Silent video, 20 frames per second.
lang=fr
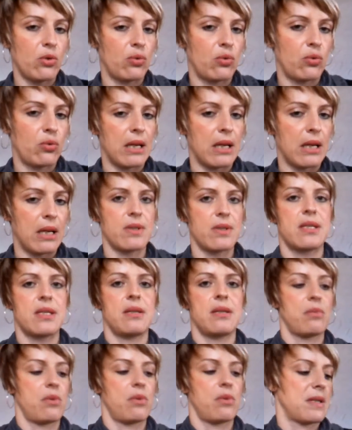mais c'est pas
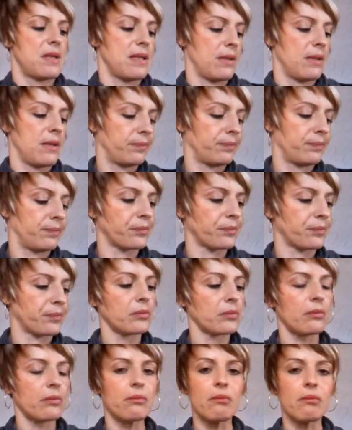du tout la Gloxybox,
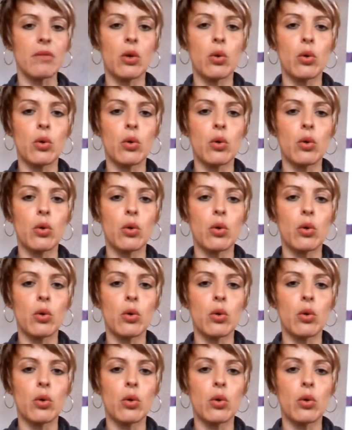Box hein,